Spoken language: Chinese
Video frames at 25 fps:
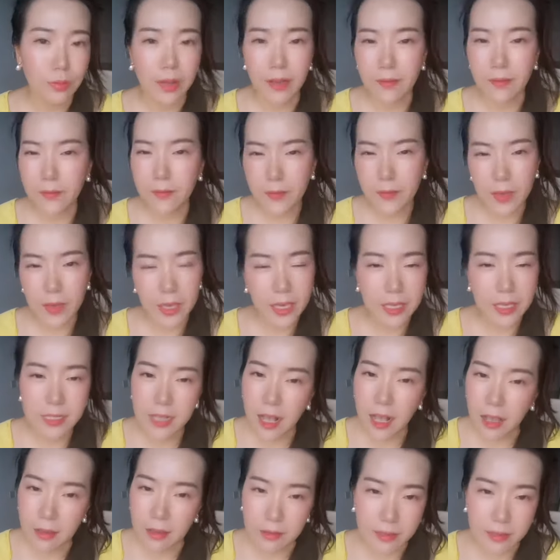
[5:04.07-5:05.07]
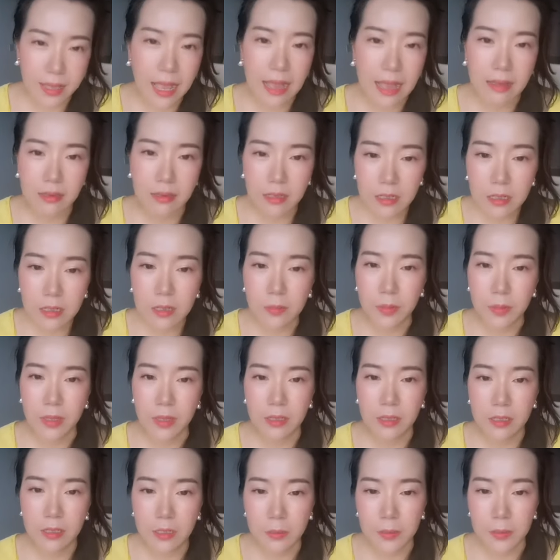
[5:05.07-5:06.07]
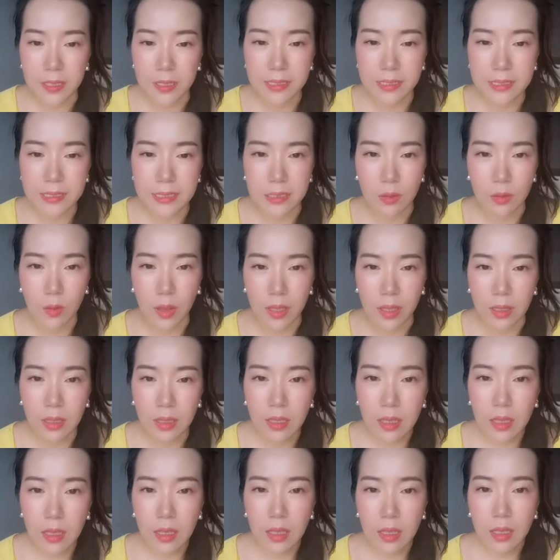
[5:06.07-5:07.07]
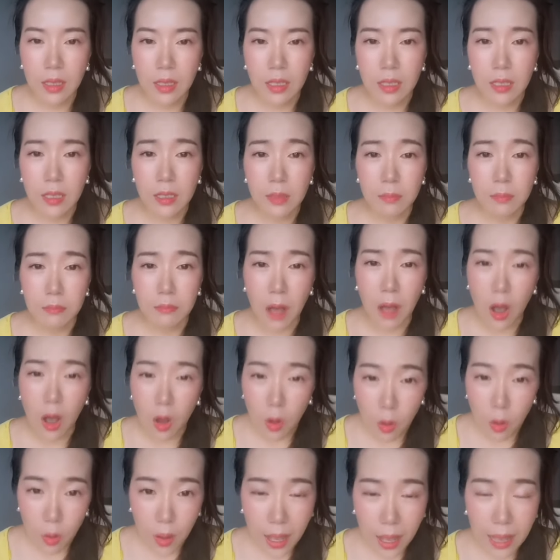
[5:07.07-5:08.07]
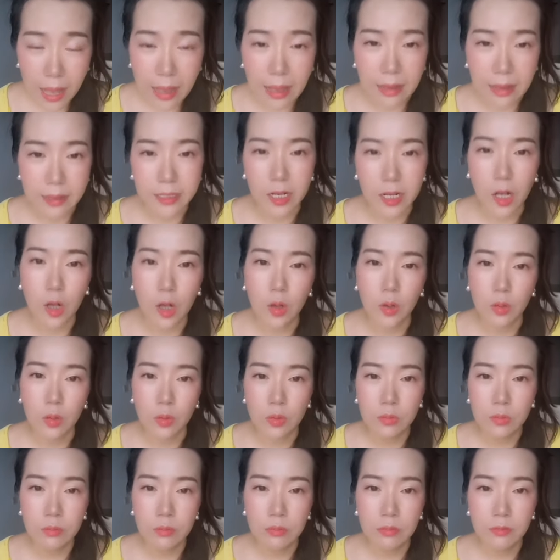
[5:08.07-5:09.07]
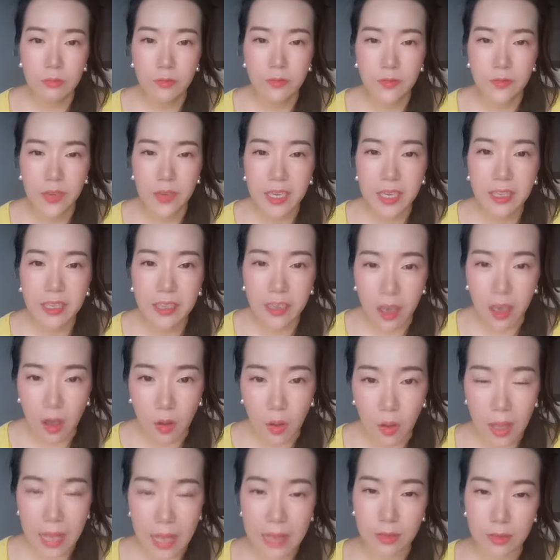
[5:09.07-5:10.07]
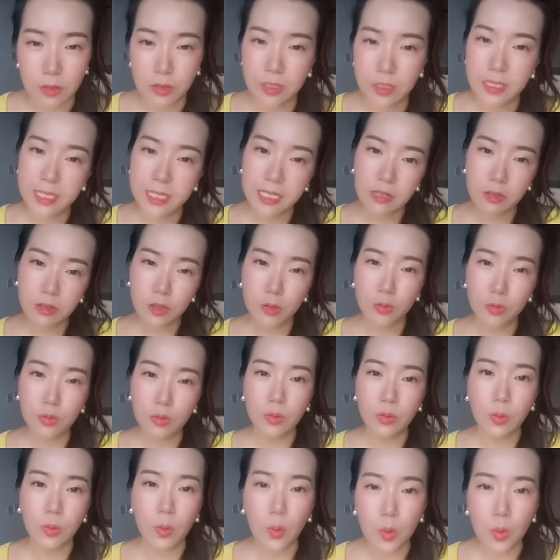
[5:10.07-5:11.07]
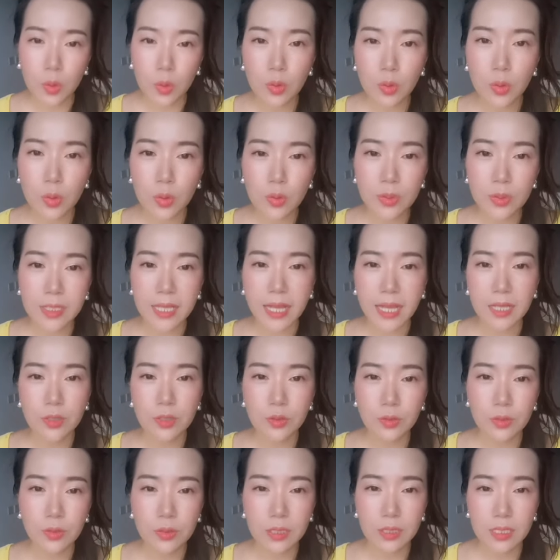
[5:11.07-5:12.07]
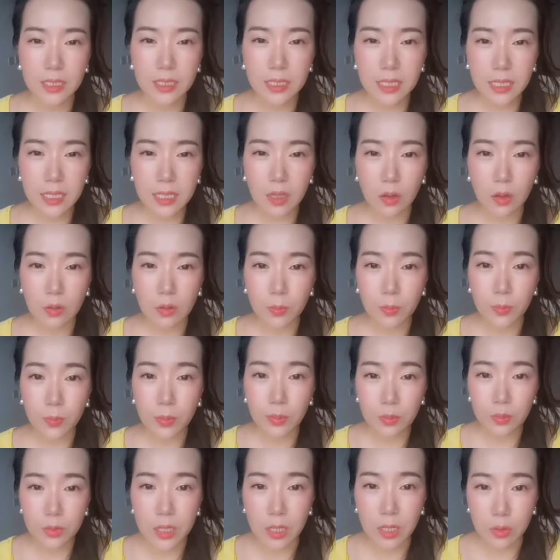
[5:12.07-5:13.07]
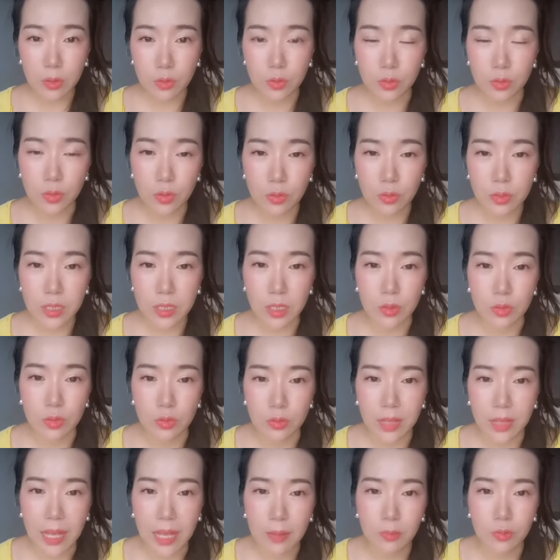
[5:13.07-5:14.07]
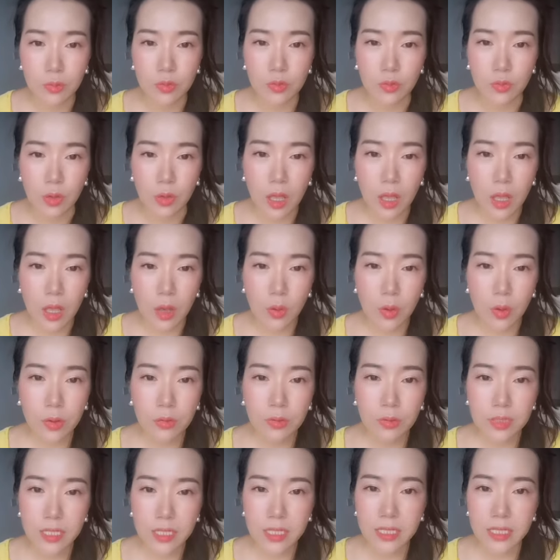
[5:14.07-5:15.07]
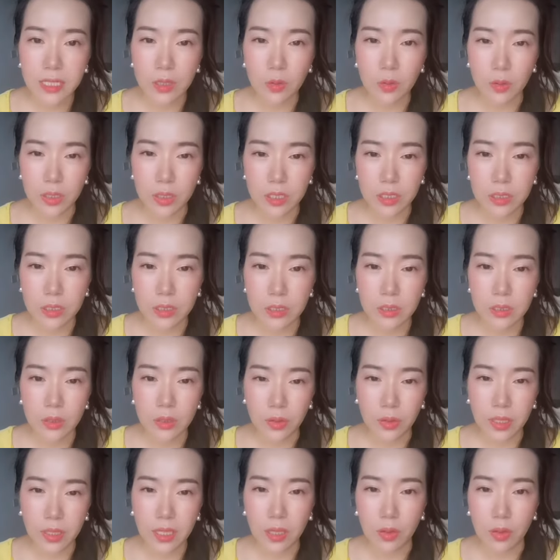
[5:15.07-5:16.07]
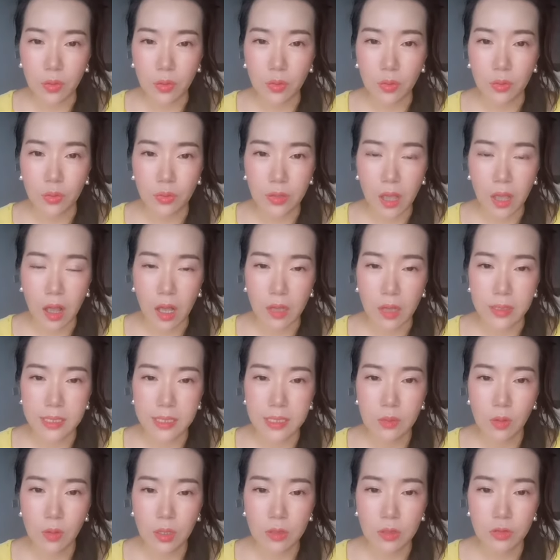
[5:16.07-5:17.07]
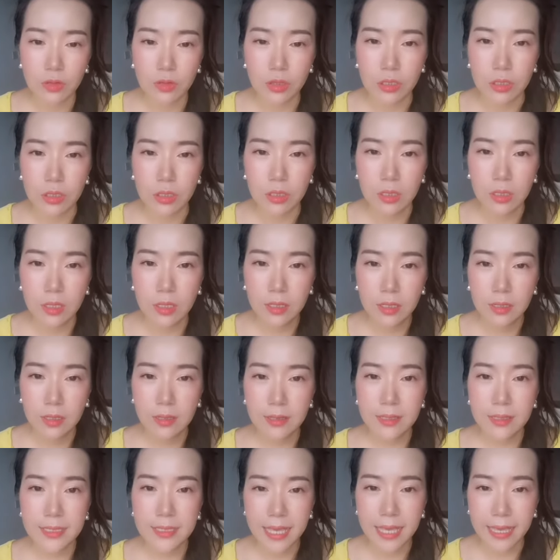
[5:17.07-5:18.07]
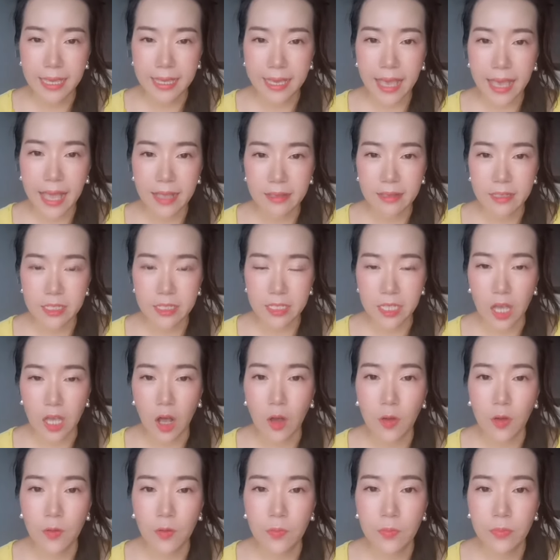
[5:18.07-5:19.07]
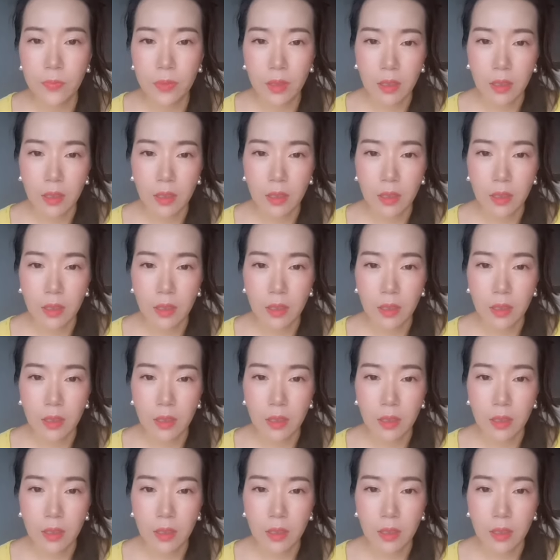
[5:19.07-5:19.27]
动量非常大，特别特别喜欢猫啊，然后飞鸟啊，就是见到这种活动的东西，他就一定要。扑上去，冲上去，拉不住。关于这一点，我也是有一点苦恼啊。希望就是在看这条